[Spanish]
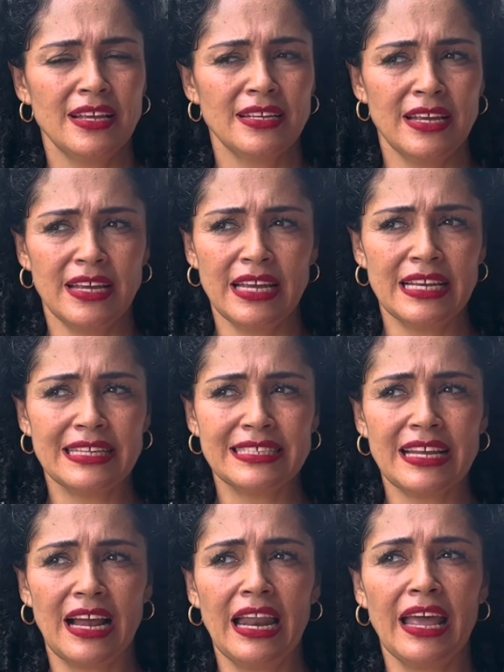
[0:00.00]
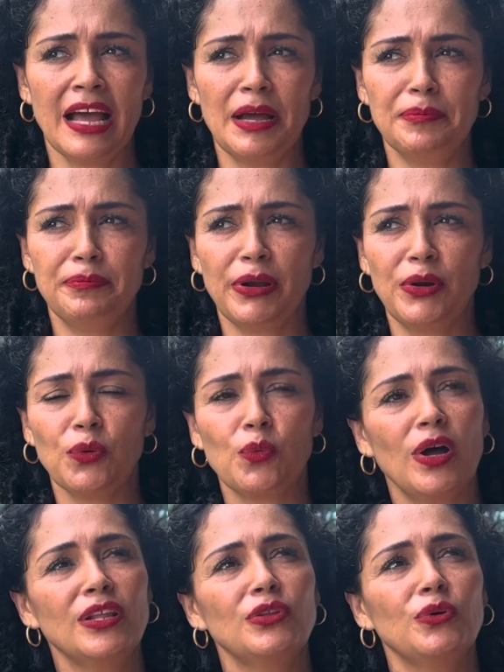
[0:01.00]
eh, se alejan, pero
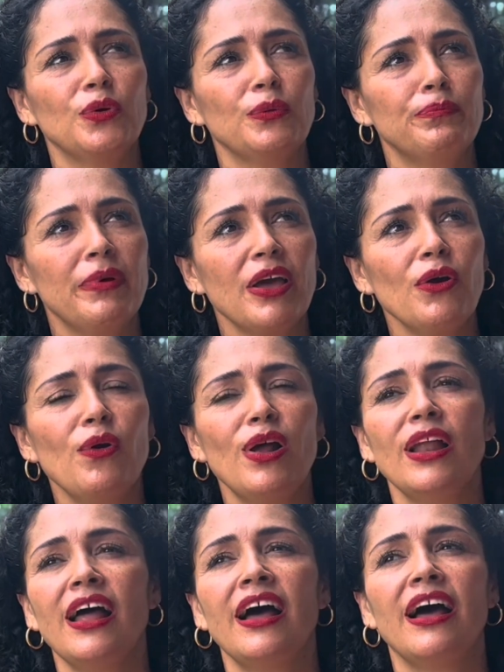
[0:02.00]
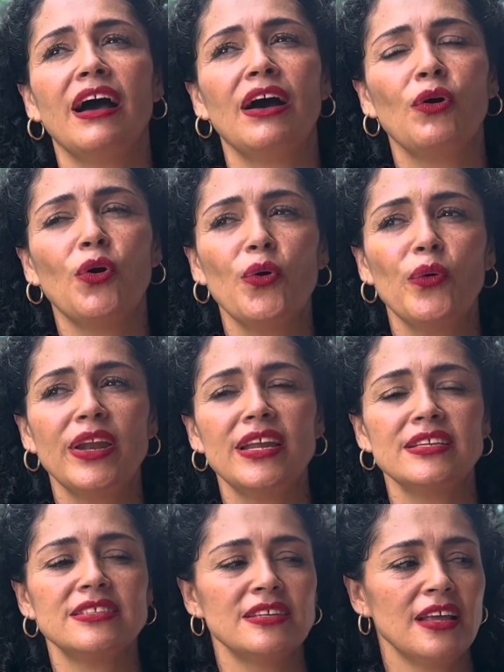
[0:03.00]
cuando veo a,
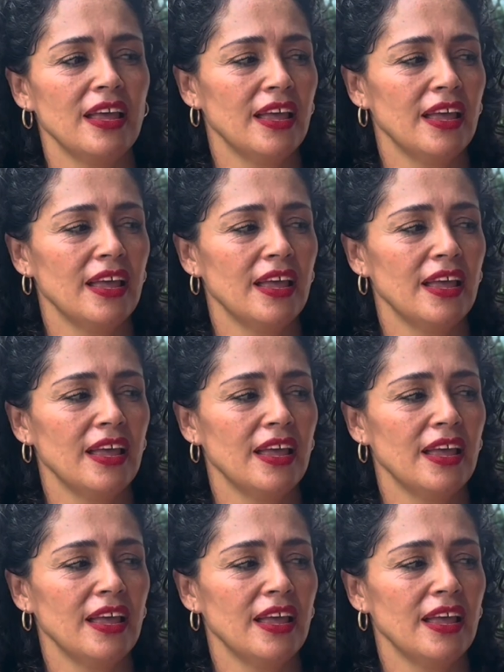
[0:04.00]
jóvenes